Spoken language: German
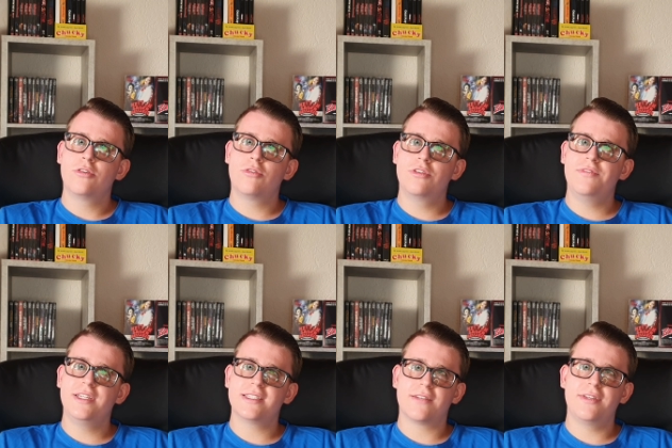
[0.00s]
Und wie
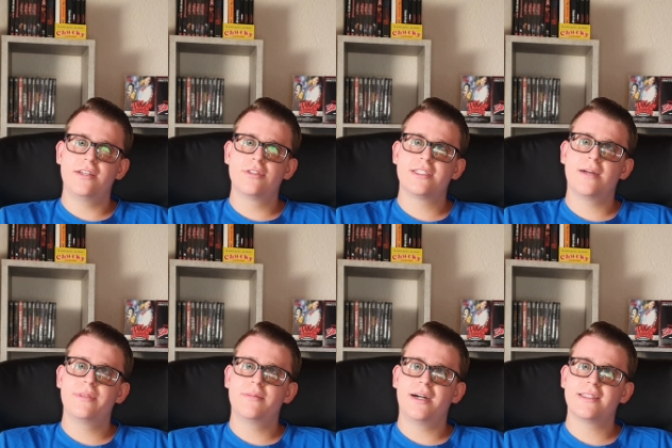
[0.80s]
gesagt, wenn ihr Lust
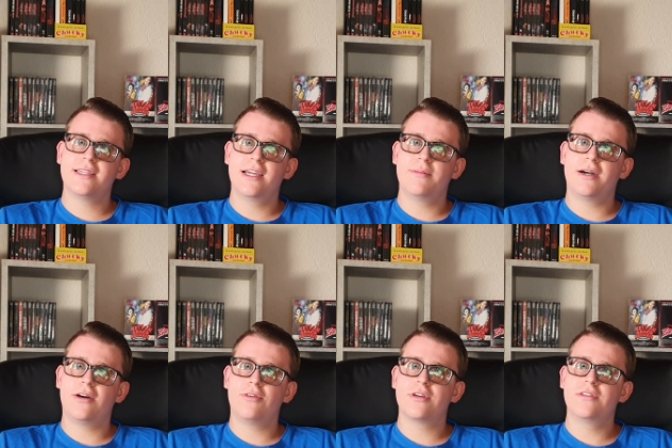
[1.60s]
habt, macht gerne mal
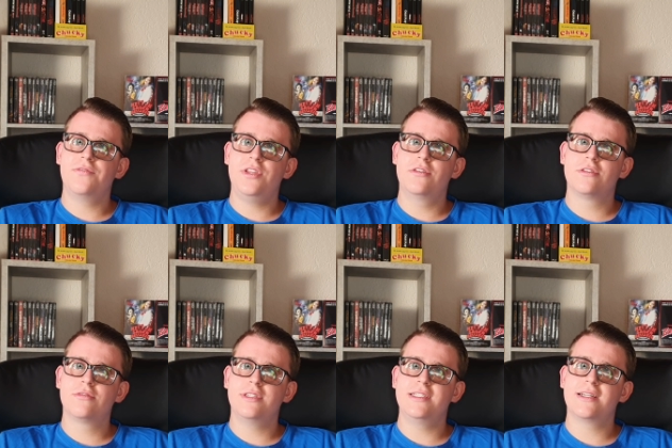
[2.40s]
auch ein Video
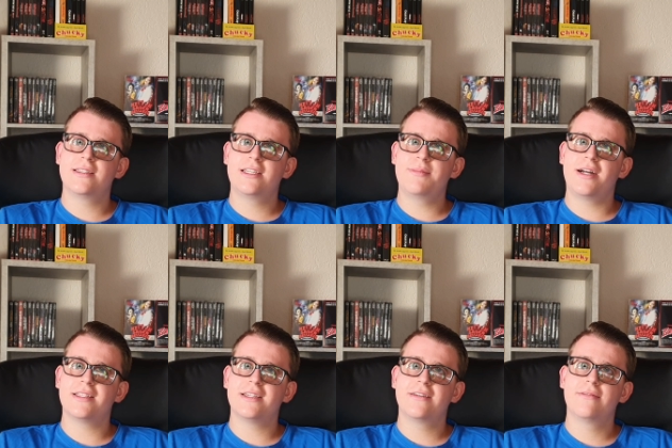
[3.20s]
zu dieser Thematik.